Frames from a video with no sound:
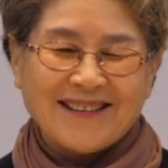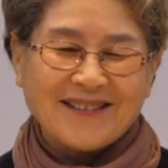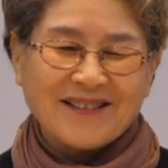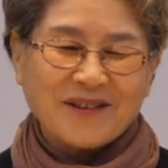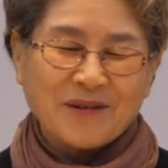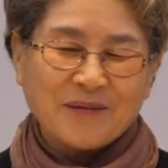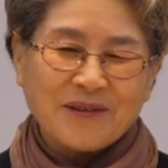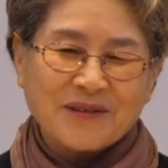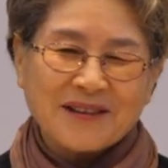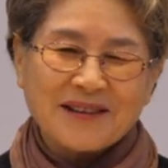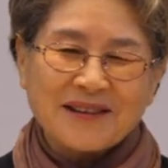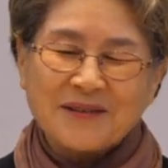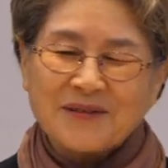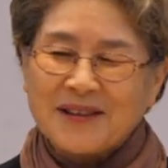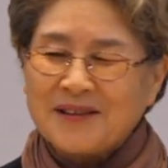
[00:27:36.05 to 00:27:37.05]
우리 오복자
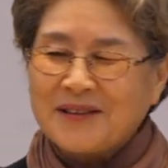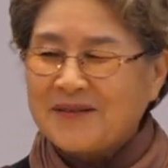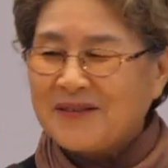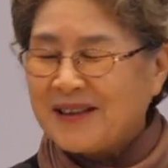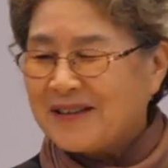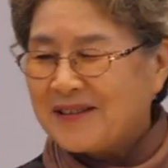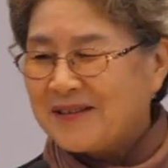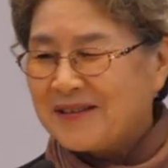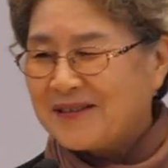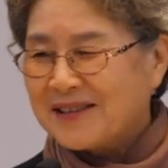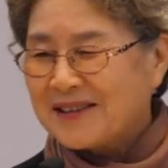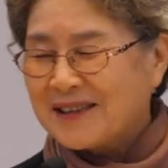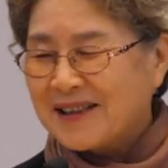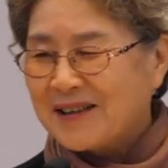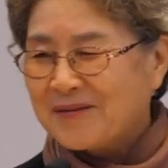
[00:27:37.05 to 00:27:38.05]
집사님하고 우리
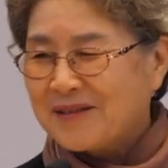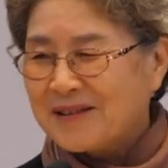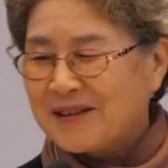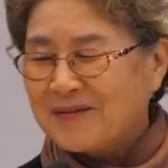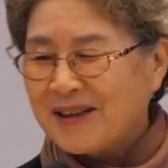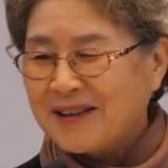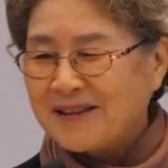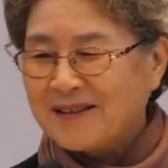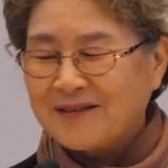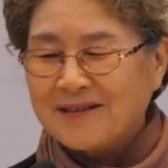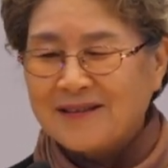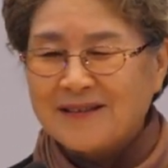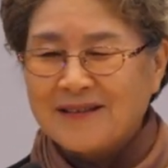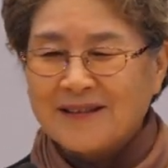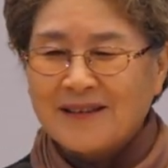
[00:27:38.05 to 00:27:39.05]

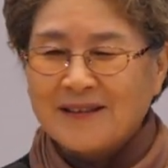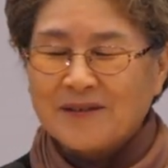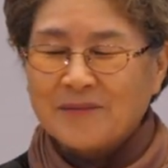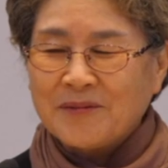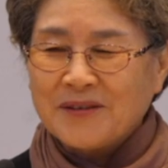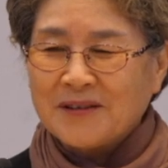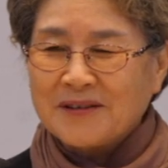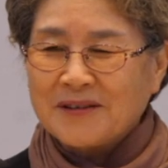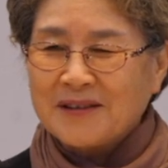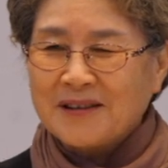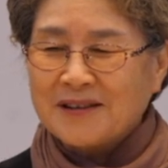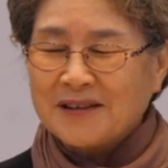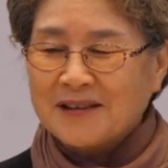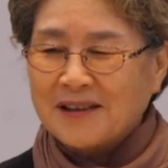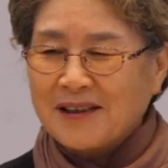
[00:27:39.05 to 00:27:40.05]
사모님하고 미용실에
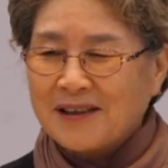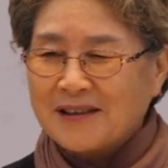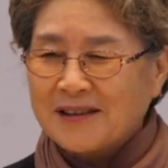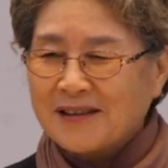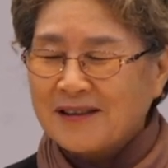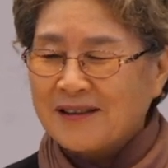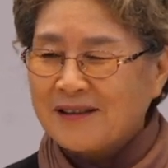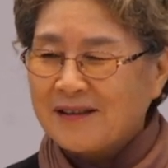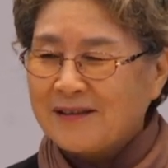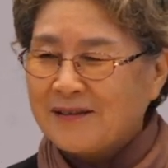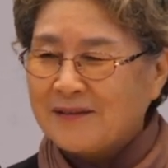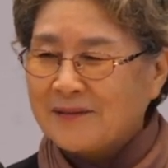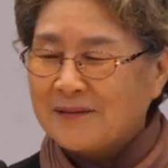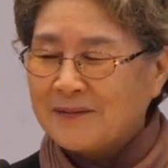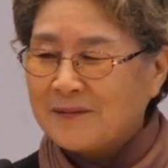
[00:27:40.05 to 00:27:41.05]
어제 갔어요.
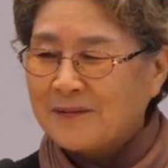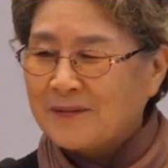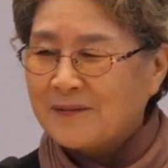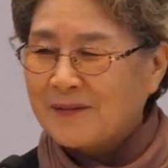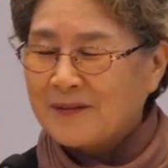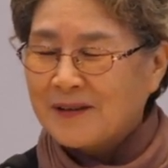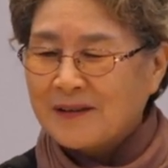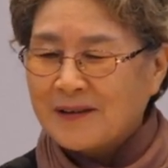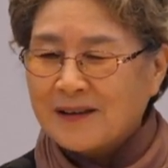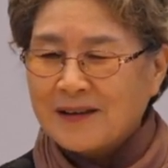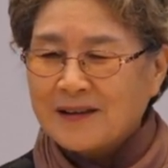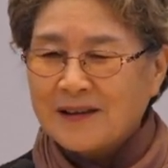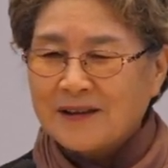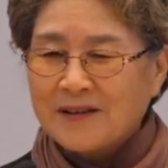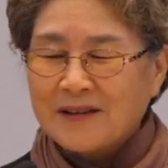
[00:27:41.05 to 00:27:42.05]

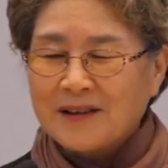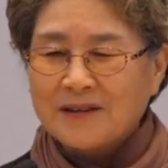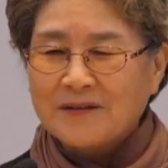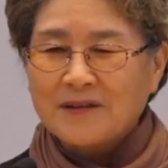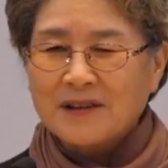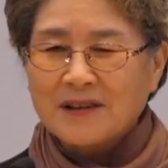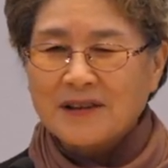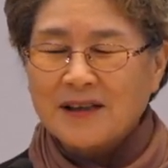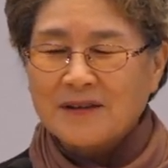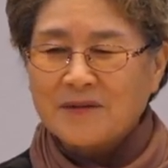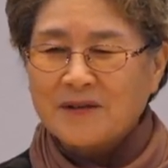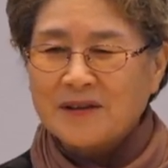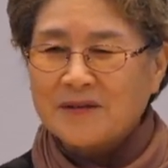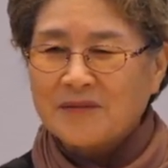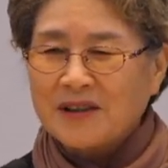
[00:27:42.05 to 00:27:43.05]
갔다 왔는데 우리
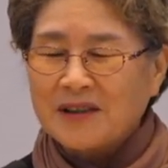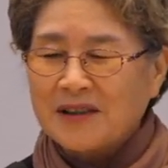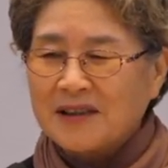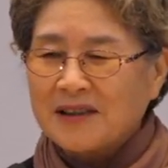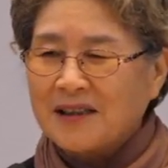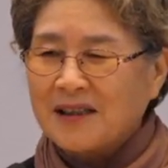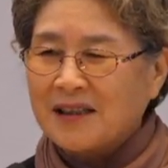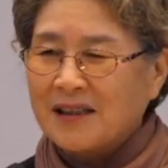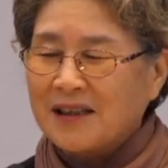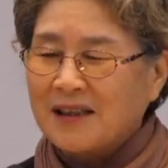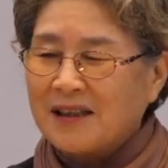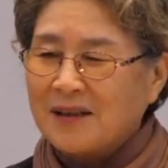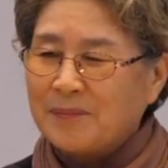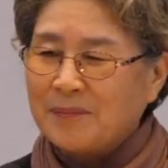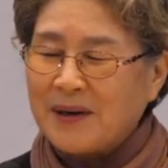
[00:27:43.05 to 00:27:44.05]
사모님이
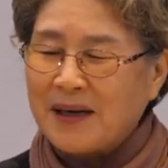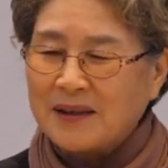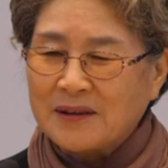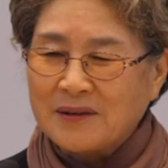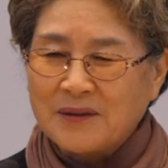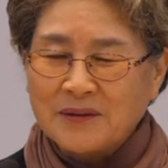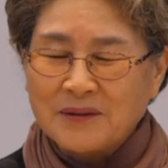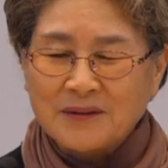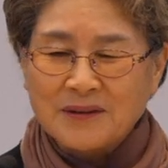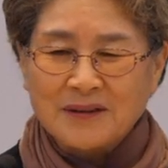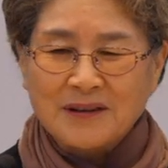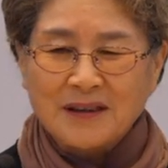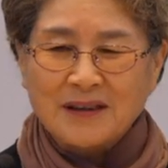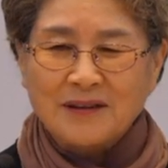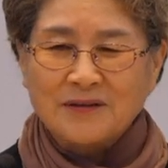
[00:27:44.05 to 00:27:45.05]
거기다가 빵도
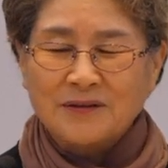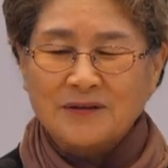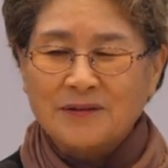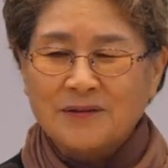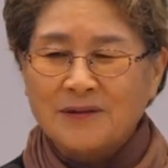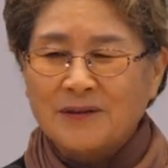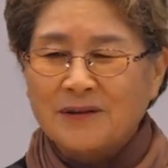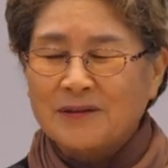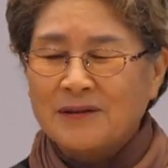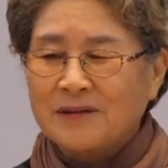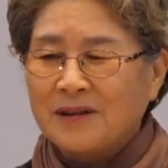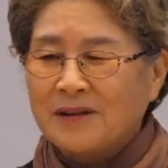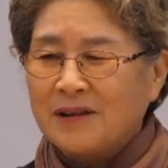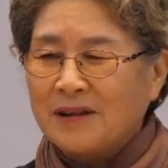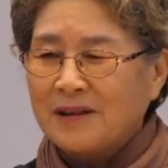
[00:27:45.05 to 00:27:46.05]
꽂다 주고
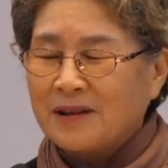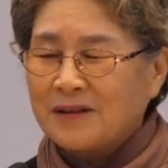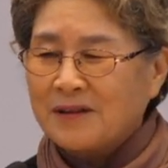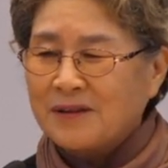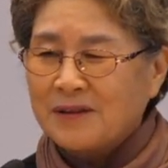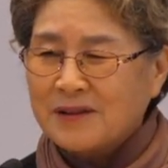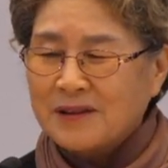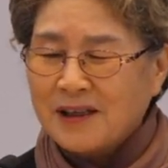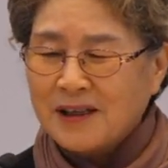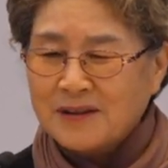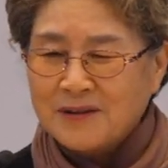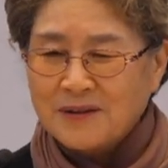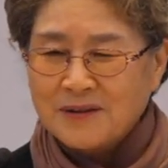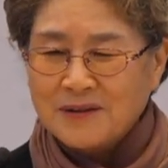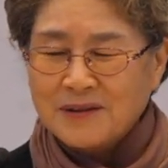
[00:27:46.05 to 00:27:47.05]
또
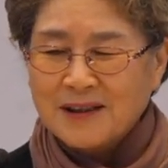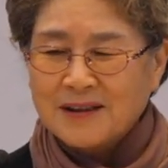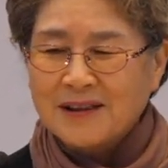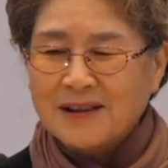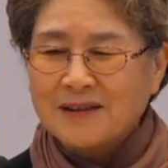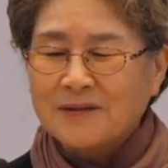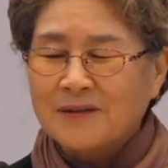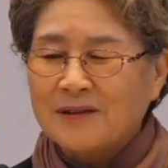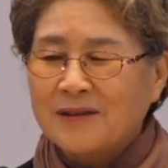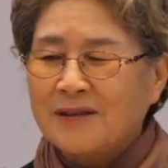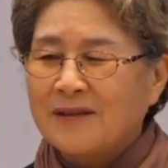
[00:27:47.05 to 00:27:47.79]
책도 갖다 줘요.